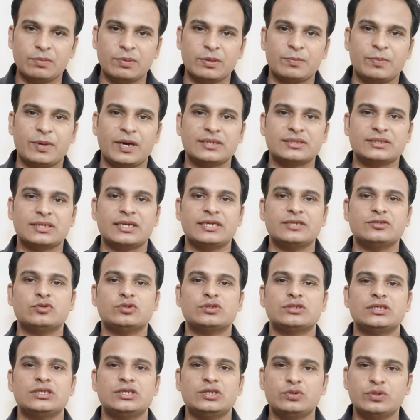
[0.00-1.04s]
लेवल पर बात करें तो
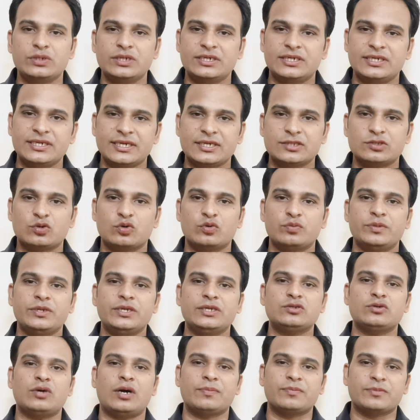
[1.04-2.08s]
सीयूईटी e के थ्रू भी
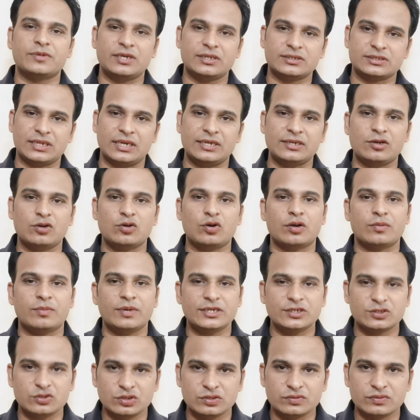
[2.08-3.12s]
जो आपका सेंट्रल
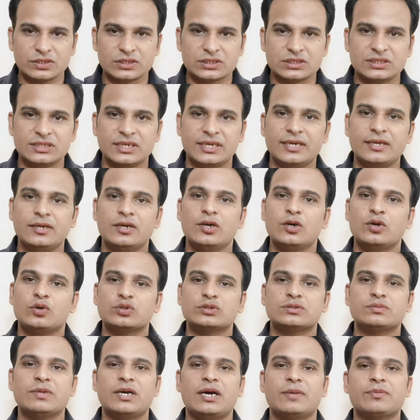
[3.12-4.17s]
गवर्नमेंट यूनिवर्सिटी है
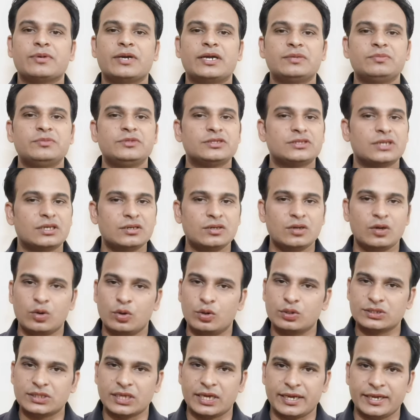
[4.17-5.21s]
उसमें आपका एडमिशन
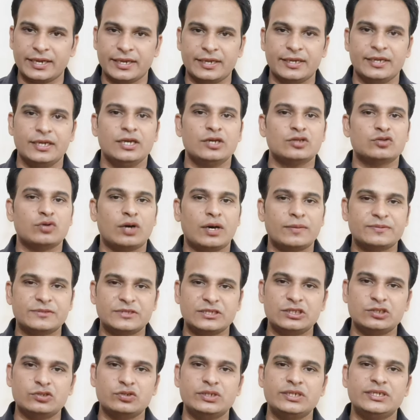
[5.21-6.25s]
होता है तो आप
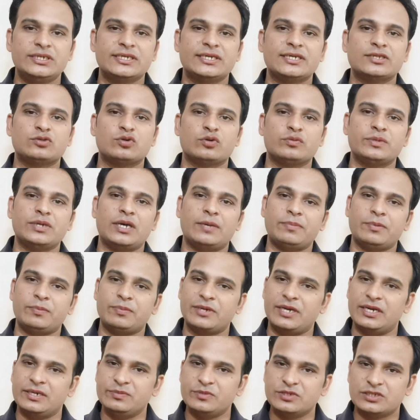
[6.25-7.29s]
सीयूईटी e के थ्रू भी आप
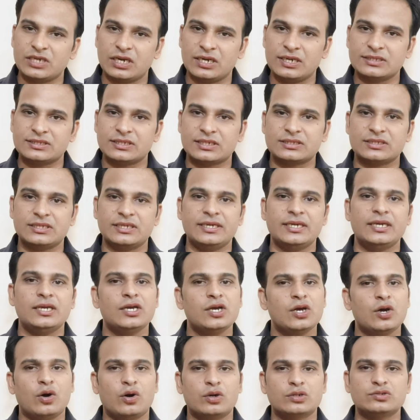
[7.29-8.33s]
अपना एडमिशन ले सकते हैं
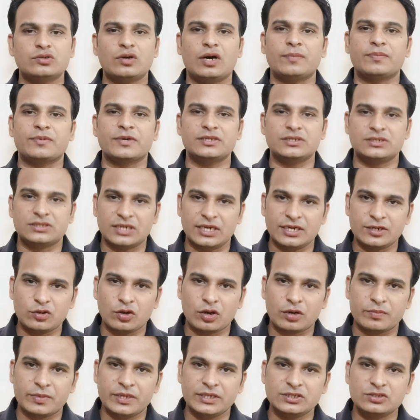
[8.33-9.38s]
और जो आपका स्टेट
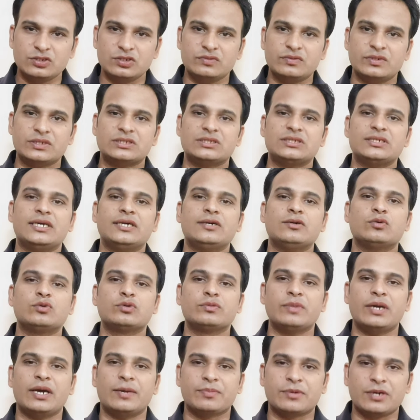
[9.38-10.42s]
गवर्नमेंट यूनिवर्सिटी है
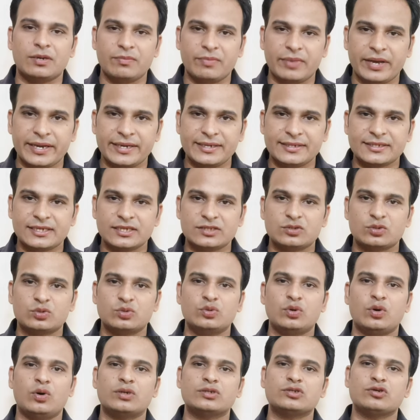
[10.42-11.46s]
उनमें आपका मेरिट के थ्रू
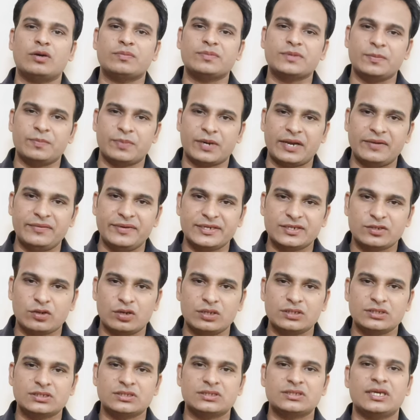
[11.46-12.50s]
और जो आपके प्राइवेट
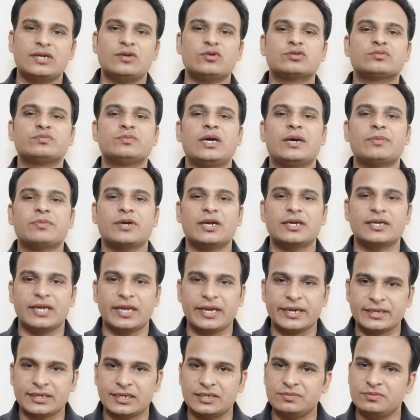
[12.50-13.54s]
कॉलेजेस हैं उसमें आपका
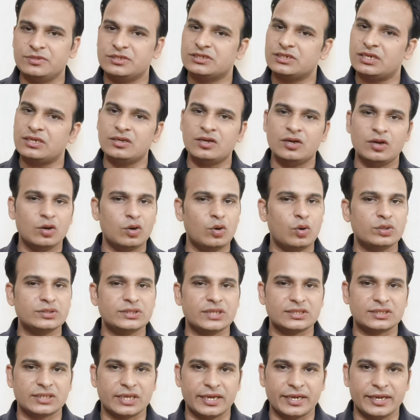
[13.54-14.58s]
डायरेक्ट एडमिशन हो
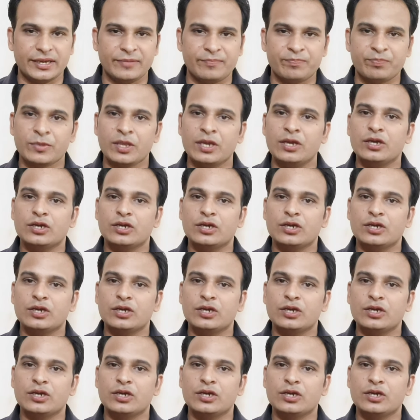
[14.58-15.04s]
जाता है